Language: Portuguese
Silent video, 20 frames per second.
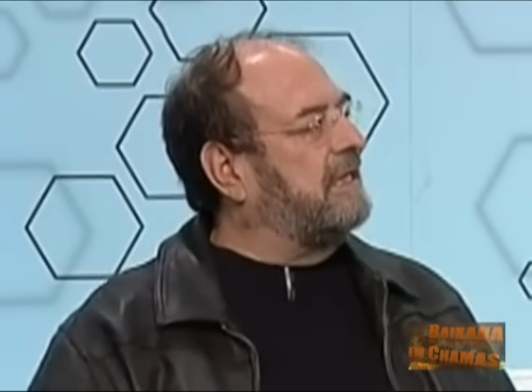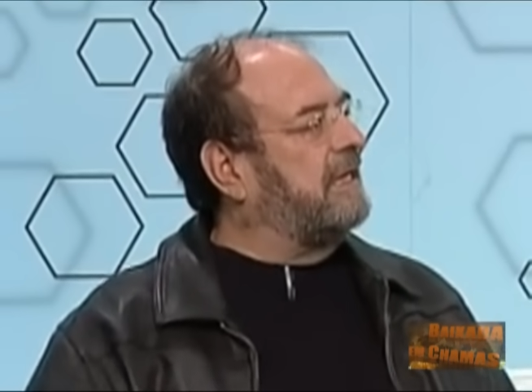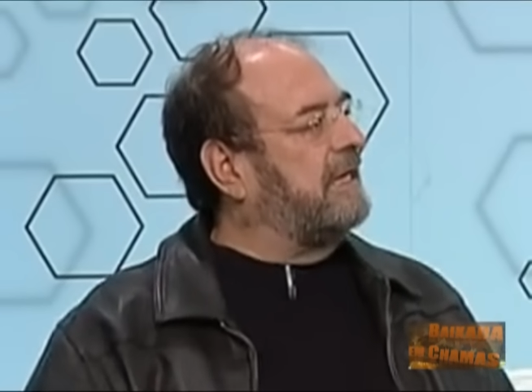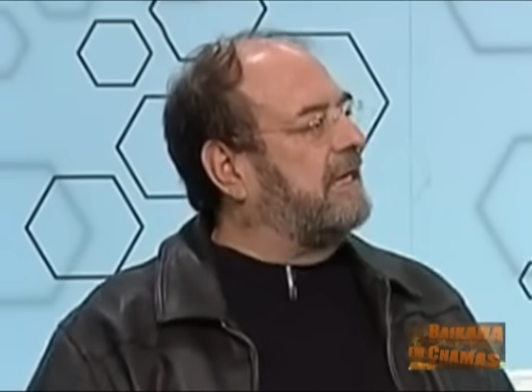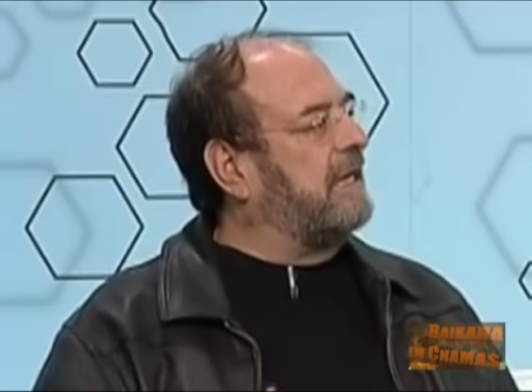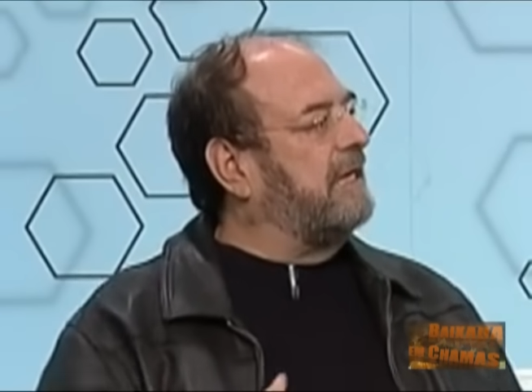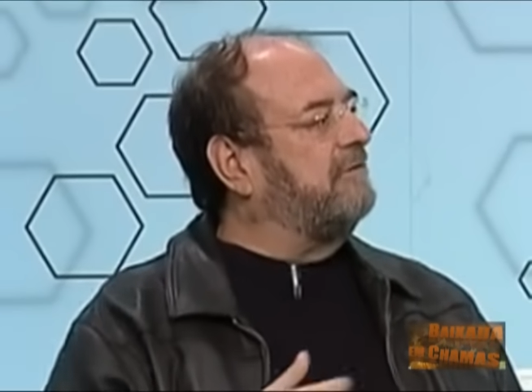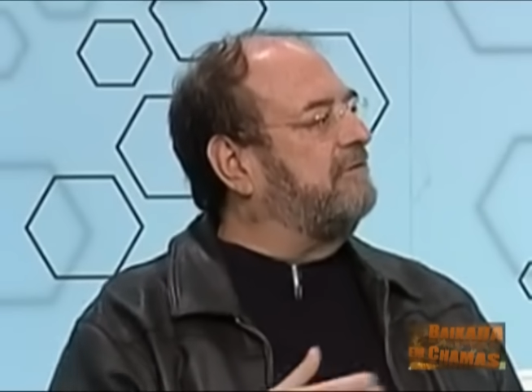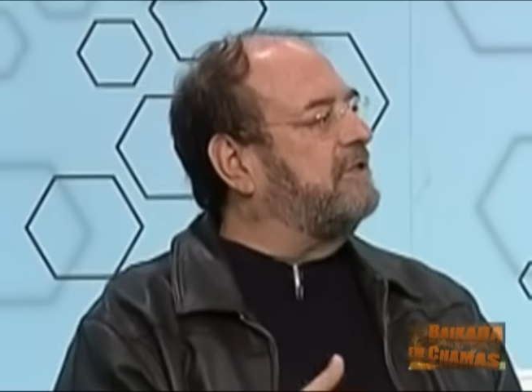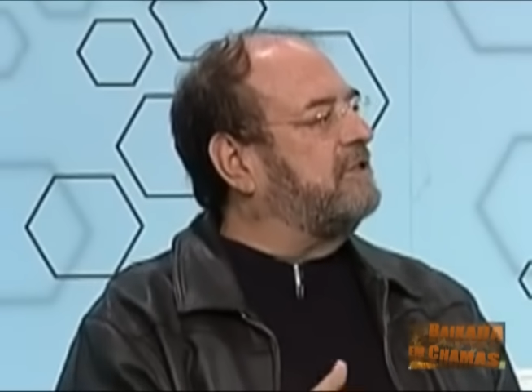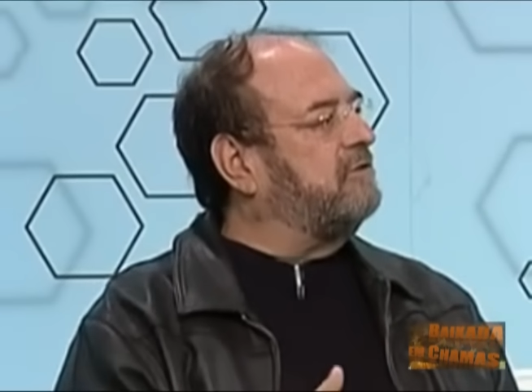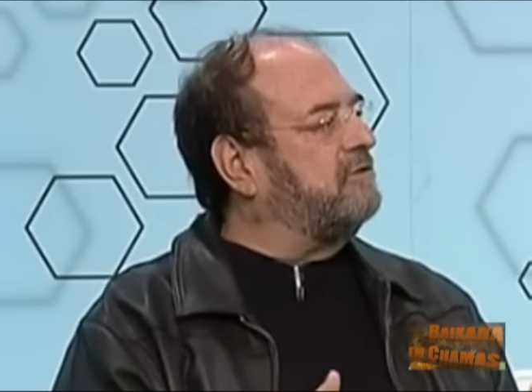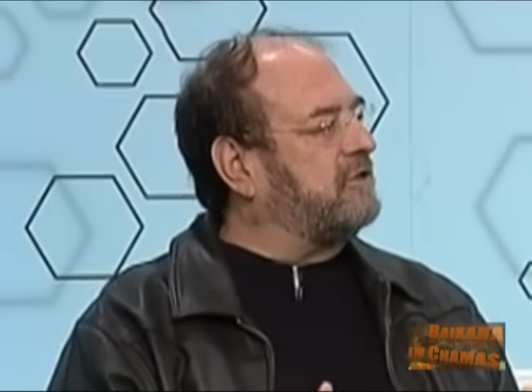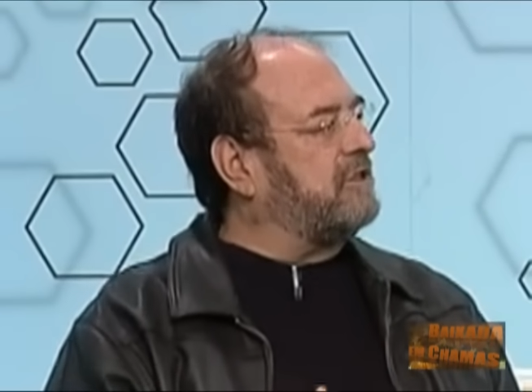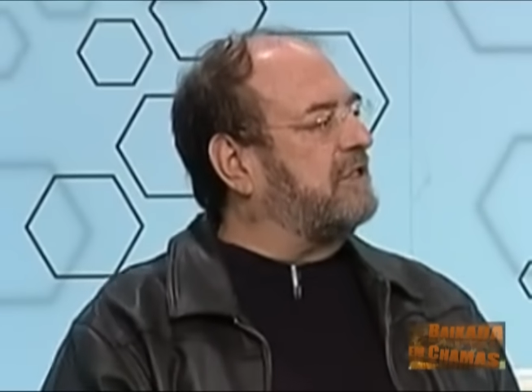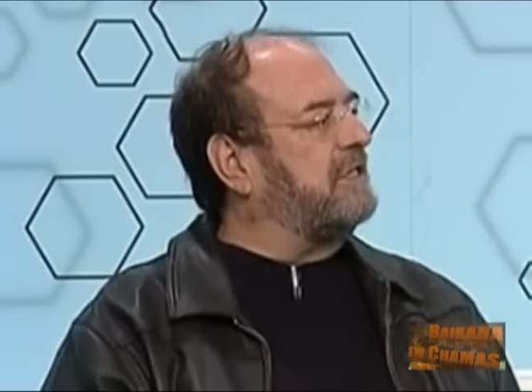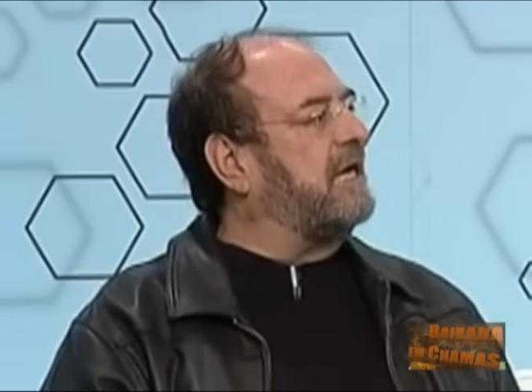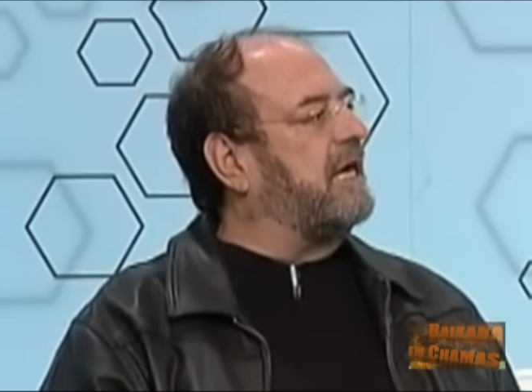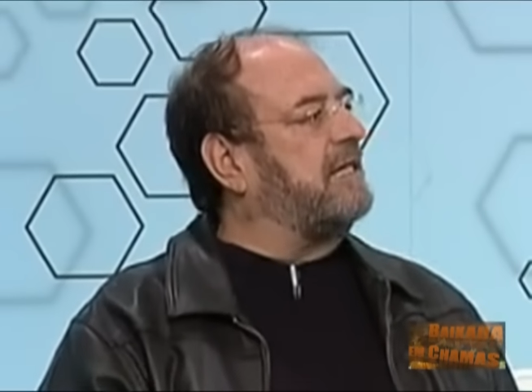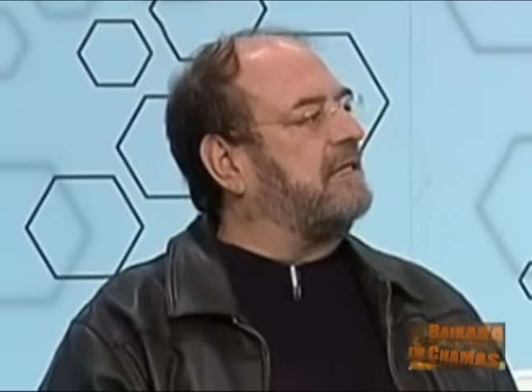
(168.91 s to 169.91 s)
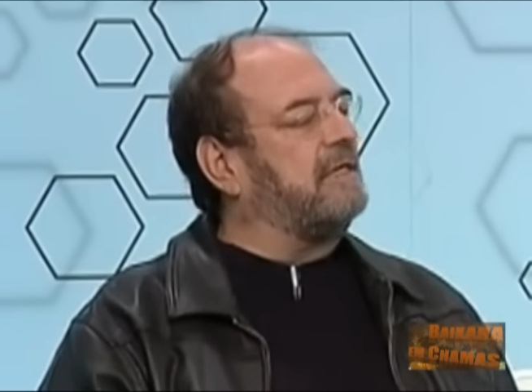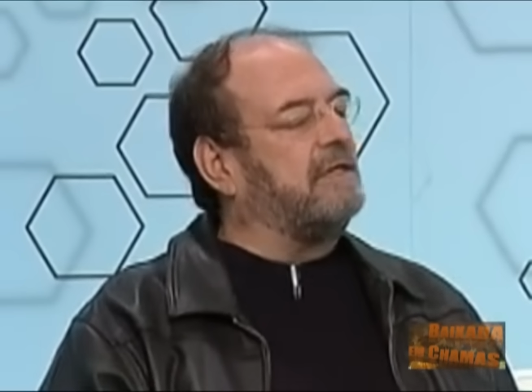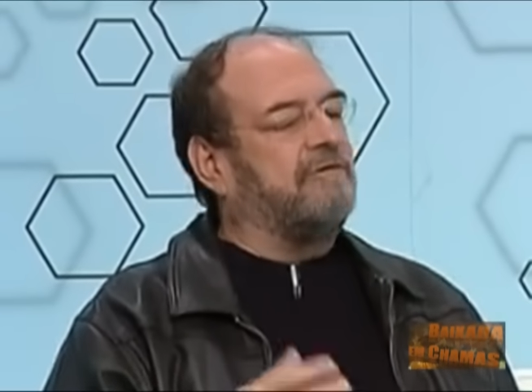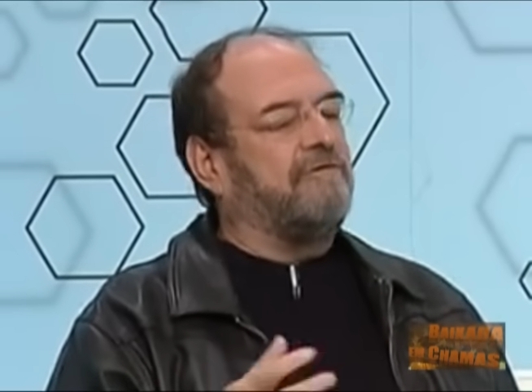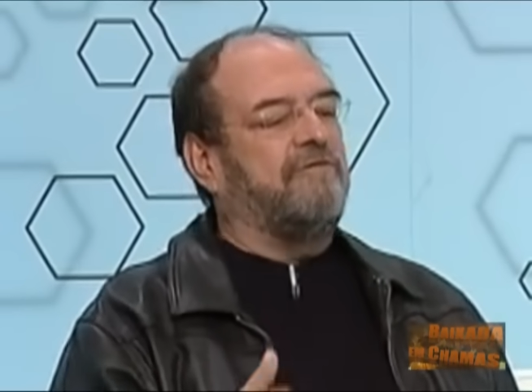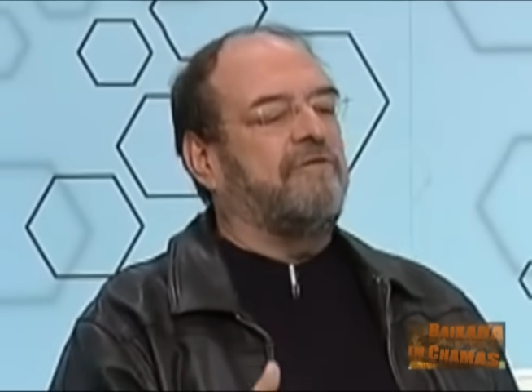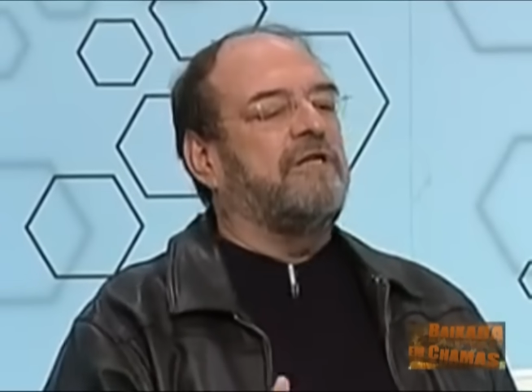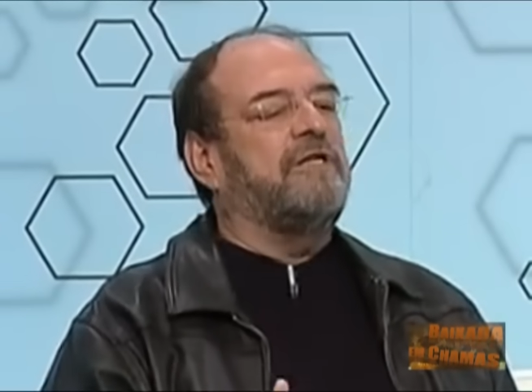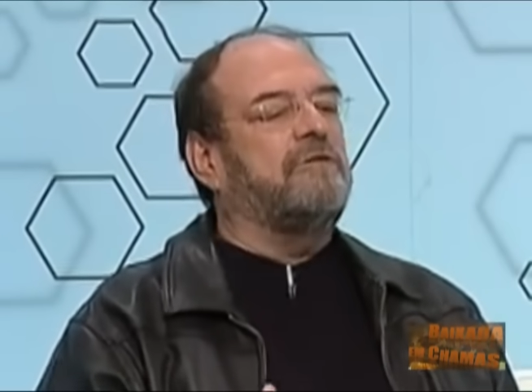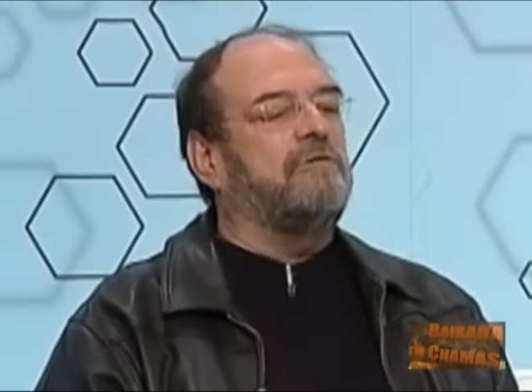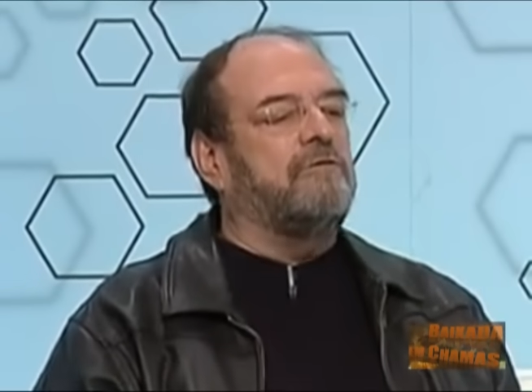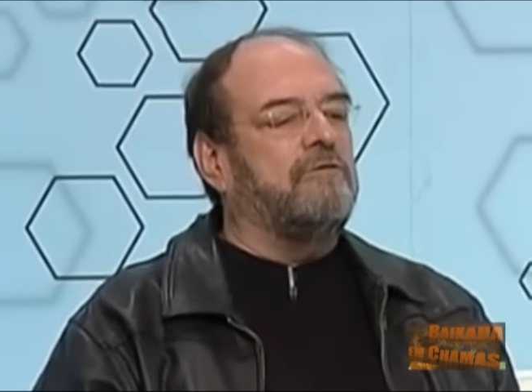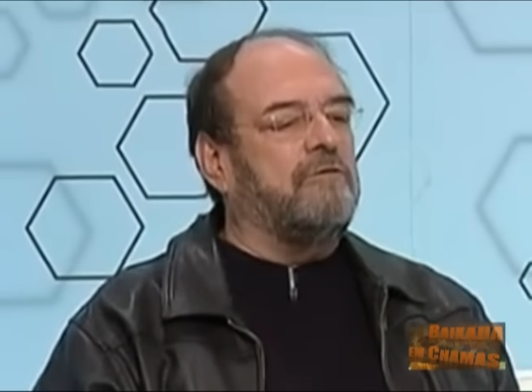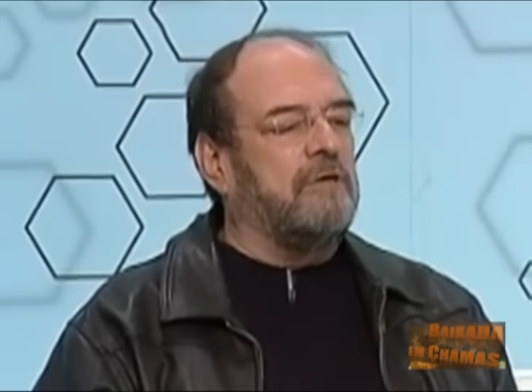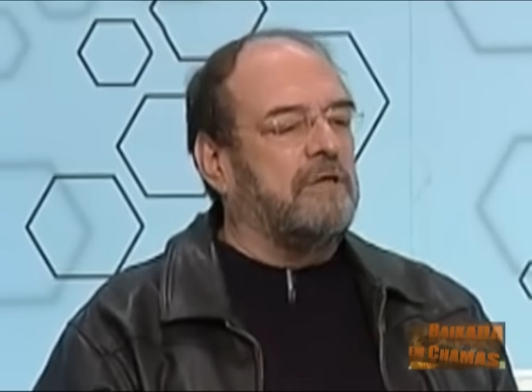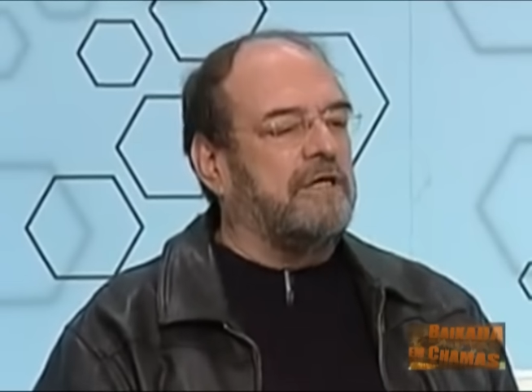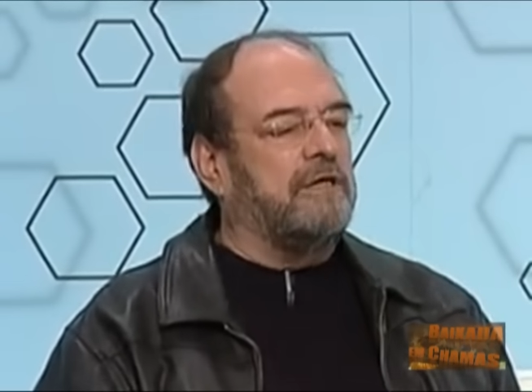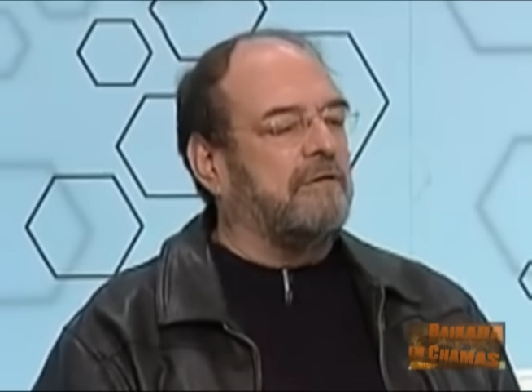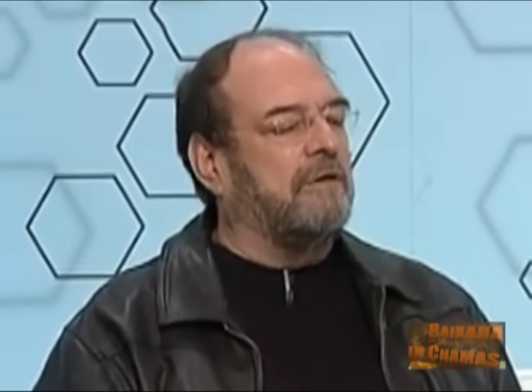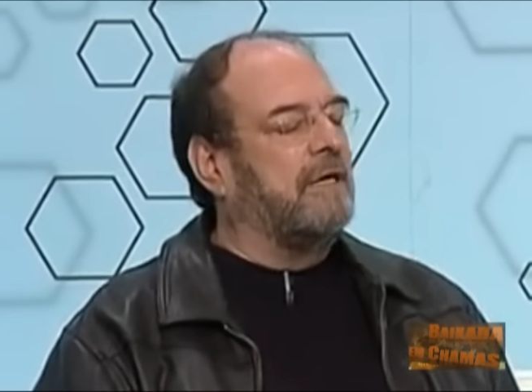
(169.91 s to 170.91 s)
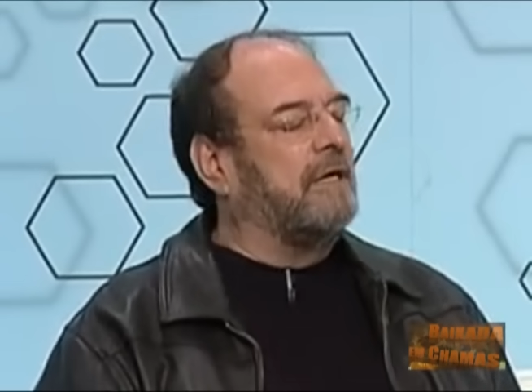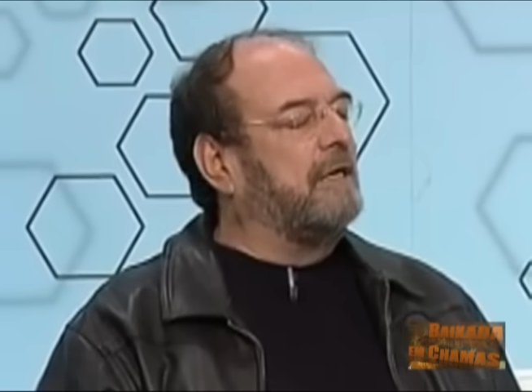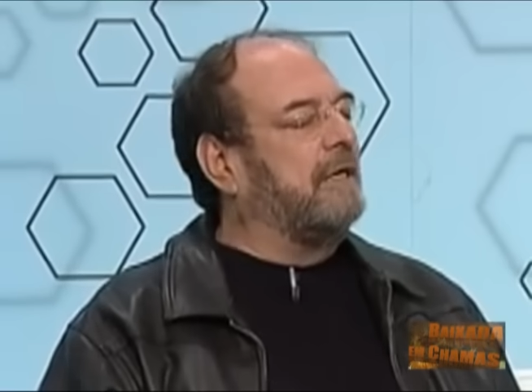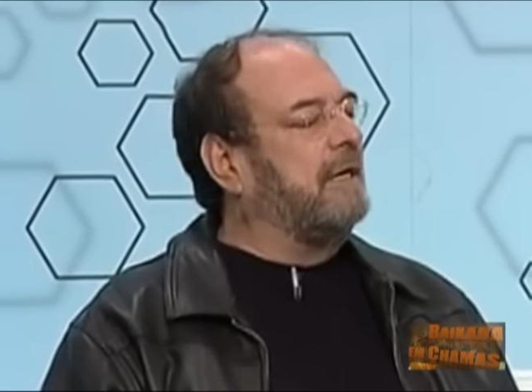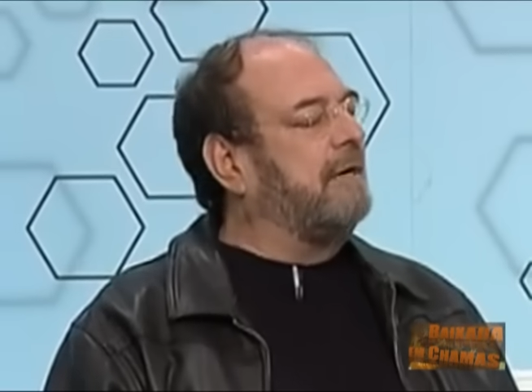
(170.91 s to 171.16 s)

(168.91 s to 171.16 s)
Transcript: daquela velocidade na frente do goleiro,